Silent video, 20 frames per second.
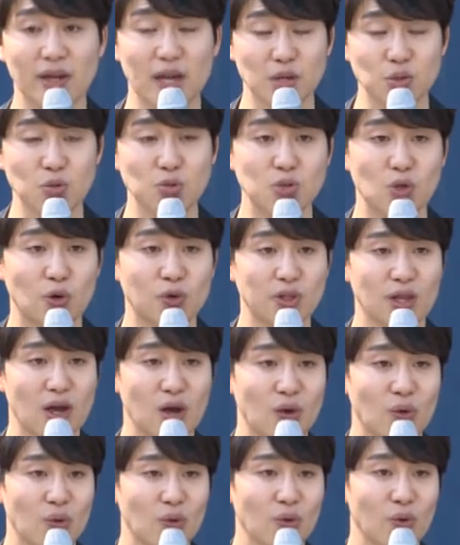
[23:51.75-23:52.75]
계속 전화
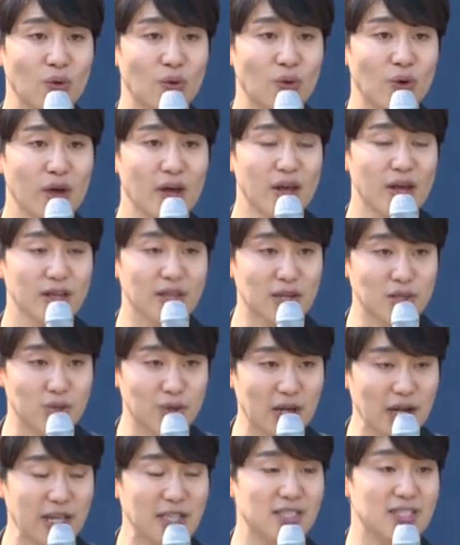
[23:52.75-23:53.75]
오고 계속
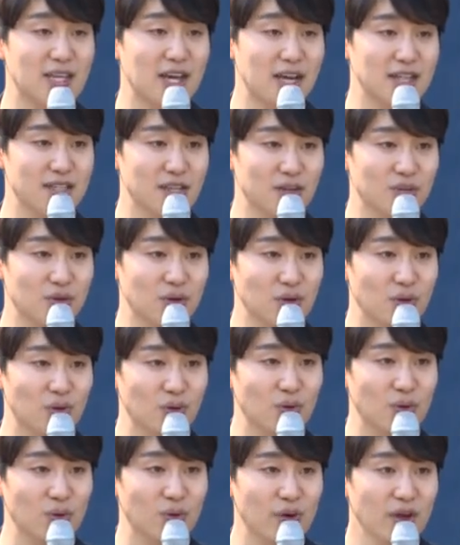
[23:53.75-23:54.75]
같이 하자
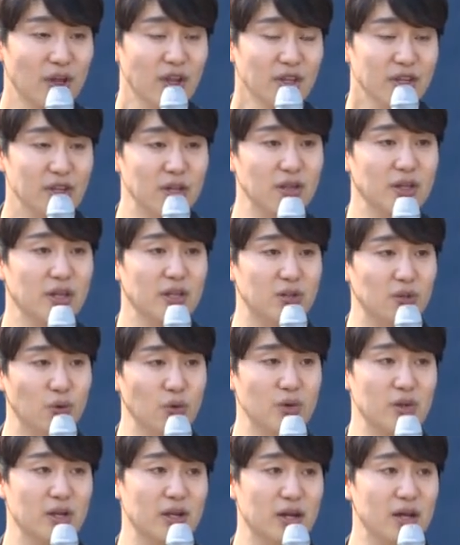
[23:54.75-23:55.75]
그러고 이런 얘기
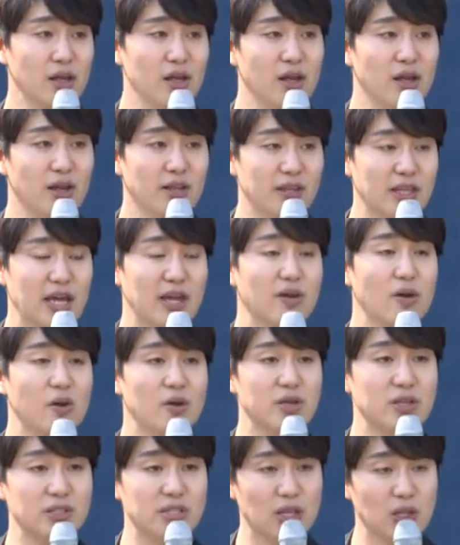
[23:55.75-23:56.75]
들어보니까
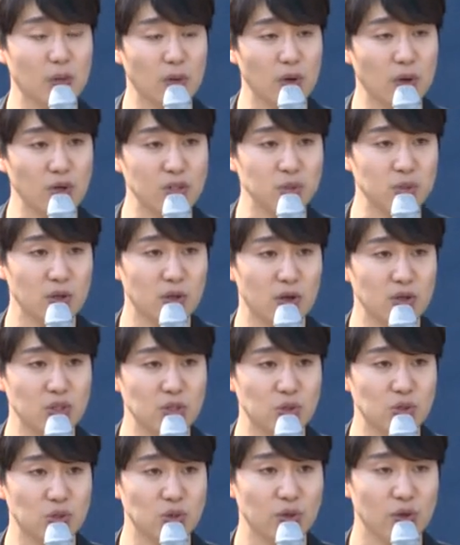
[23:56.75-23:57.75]
당연히 이 산업이 커지면
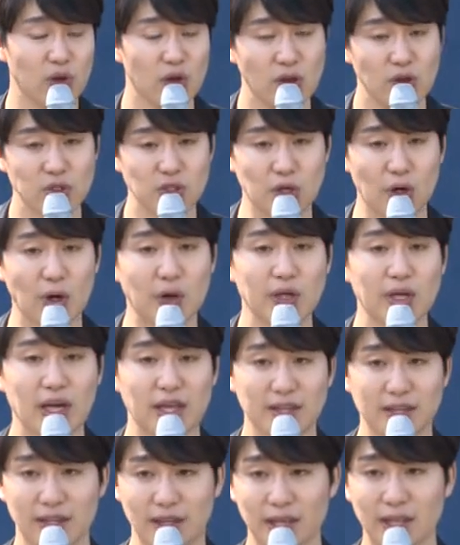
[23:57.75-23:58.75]
커질수록
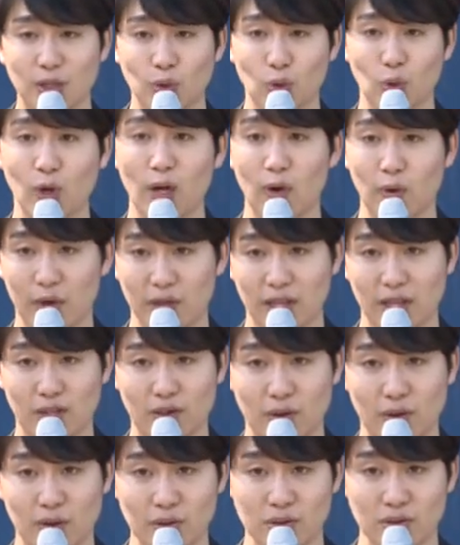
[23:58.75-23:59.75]
저희한테 돌아오게 되는
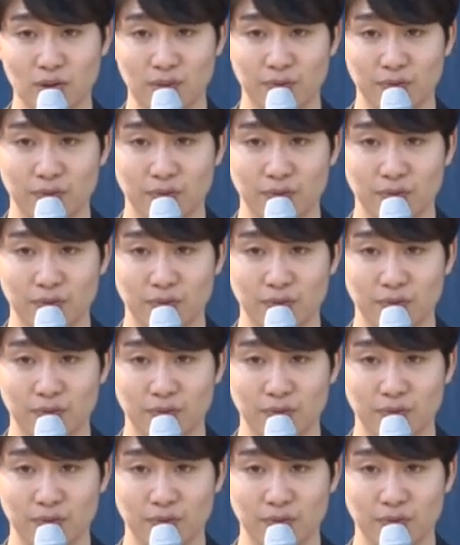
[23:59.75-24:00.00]
거죠.